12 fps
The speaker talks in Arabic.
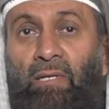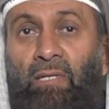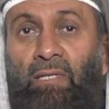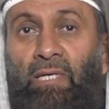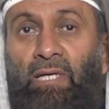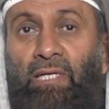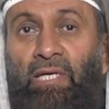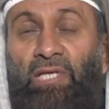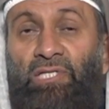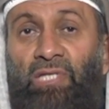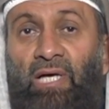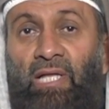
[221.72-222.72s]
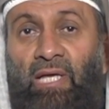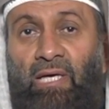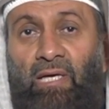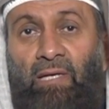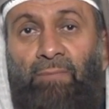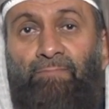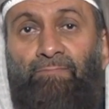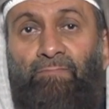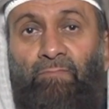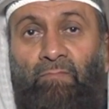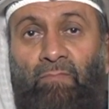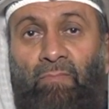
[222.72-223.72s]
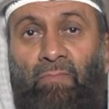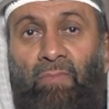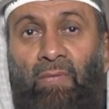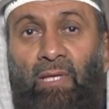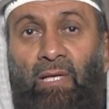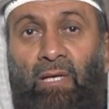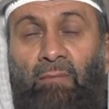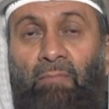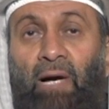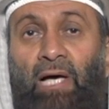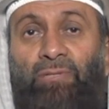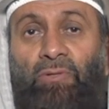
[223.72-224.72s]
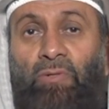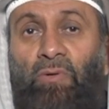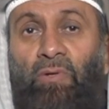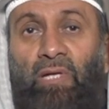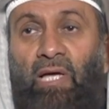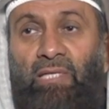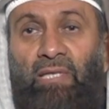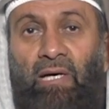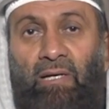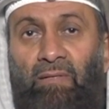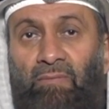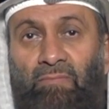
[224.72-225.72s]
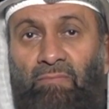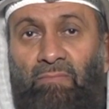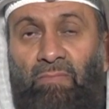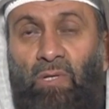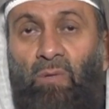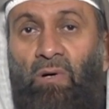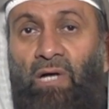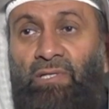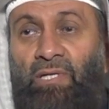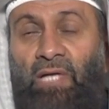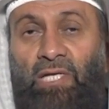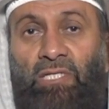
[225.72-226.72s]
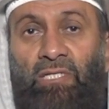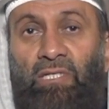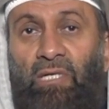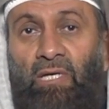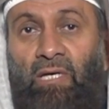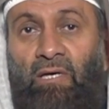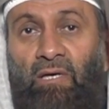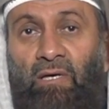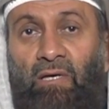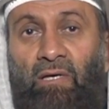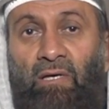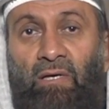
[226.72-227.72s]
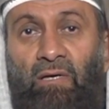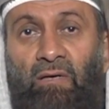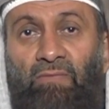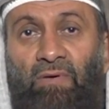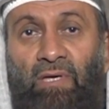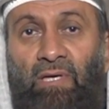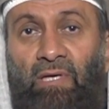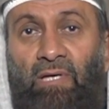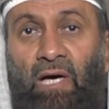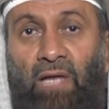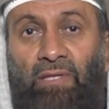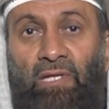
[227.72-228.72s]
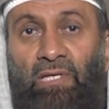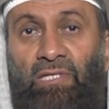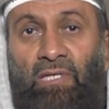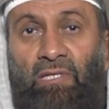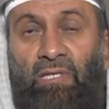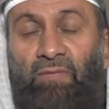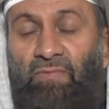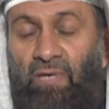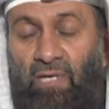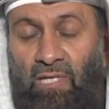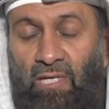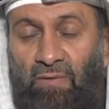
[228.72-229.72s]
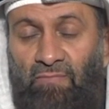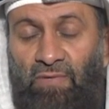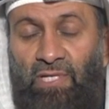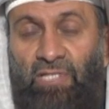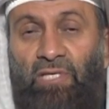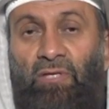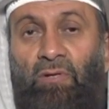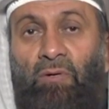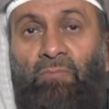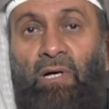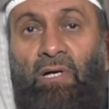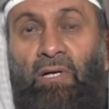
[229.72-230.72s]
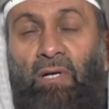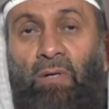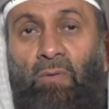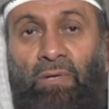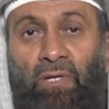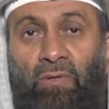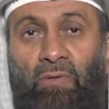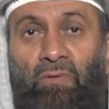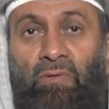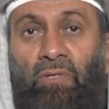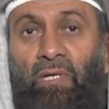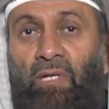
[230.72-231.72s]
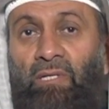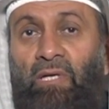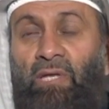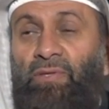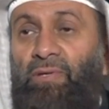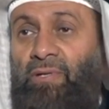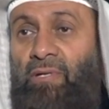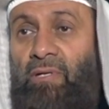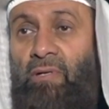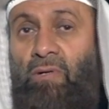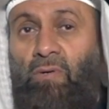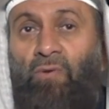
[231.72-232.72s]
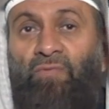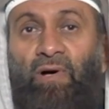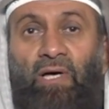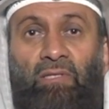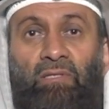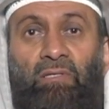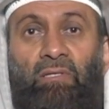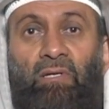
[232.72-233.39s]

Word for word: يعني يستر عليه ما يتركه للأعداء كل واحد ينهش في هذه الجسد في في جسد الأمة ونحن ننظر وفقط